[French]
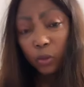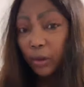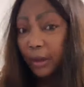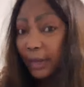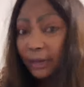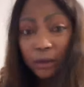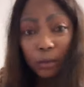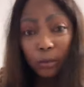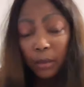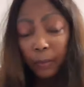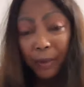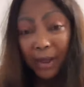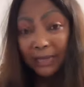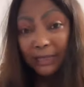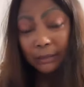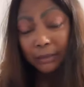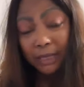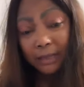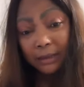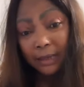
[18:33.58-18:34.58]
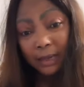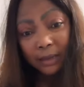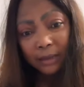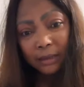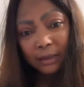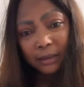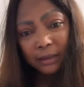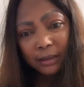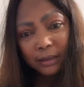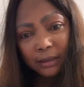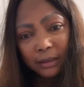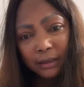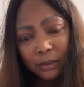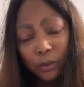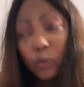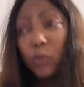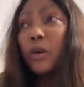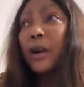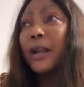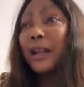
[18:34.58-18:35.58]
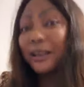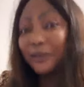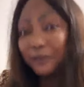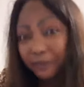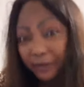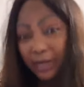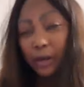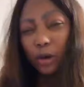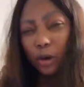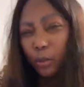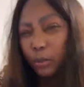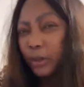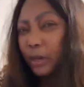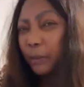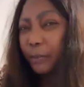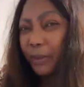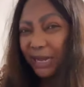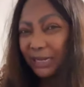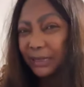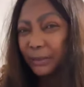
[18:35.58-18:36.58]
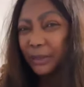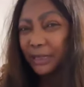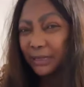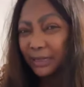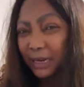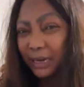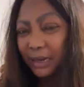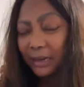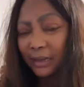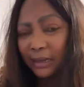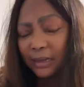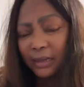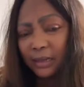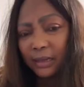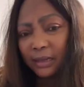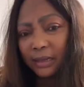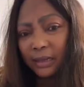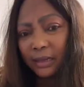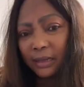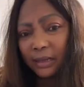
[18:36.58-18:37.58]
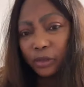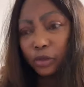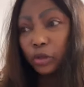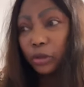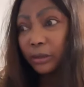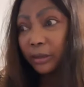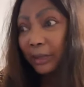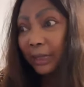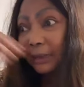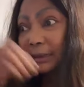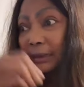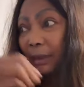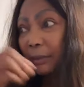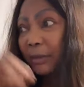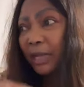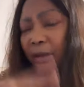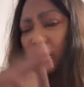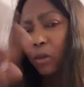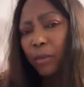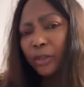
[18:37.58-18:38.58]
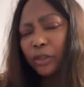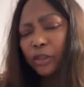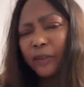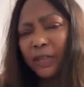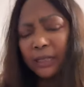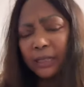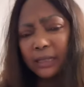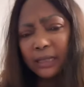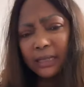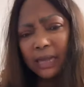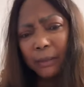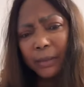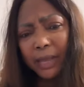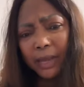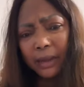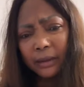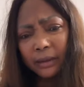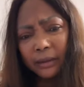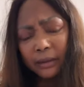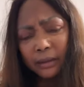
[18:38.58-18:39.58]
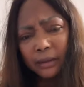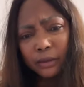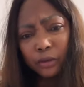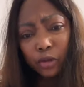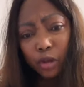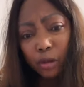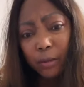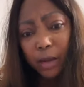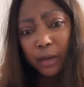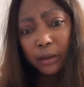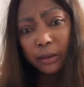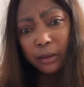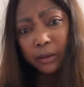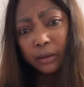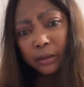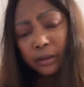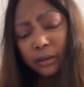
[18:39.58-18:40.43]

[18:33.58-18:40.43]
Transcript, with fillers: Aucun homme ne peut accepter ça. Aucun vrai homme ne peut accepter ça. Tu traites ta... Et comment tu vas traiter sa mère Demain.